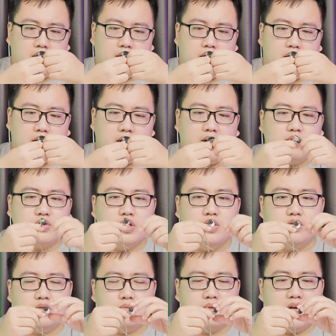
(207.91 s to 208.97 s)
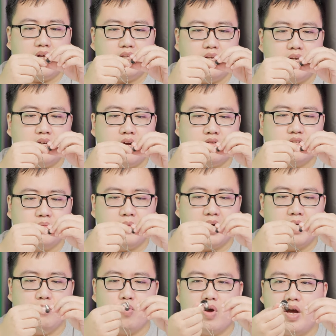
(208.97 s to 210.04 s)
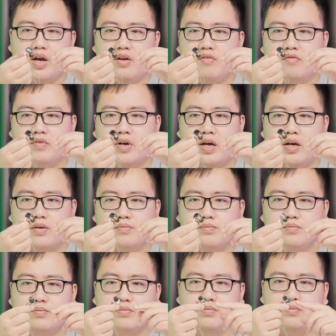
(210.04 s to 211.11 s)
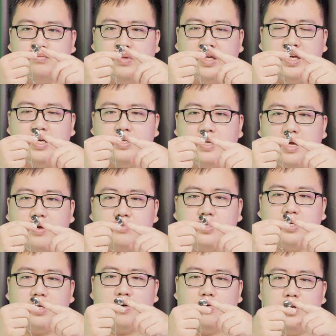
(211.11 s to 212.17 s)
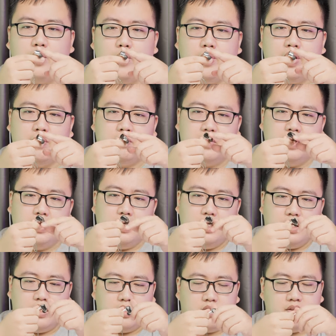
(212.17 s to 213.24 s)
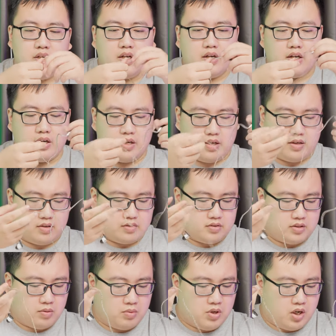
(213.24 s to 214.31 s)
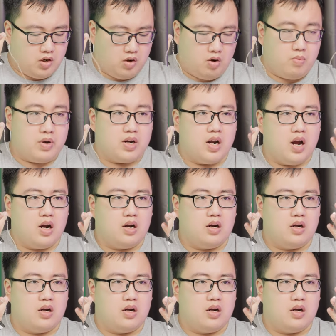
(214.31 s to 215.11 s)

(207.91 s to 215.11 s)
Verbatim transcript: Cái housing của chúng ta thì là housing bằng kim loại và mình nghĩ là housing này có nhiều ưu điểm. Thứ nhất là trọng lượng nó không hề nặng,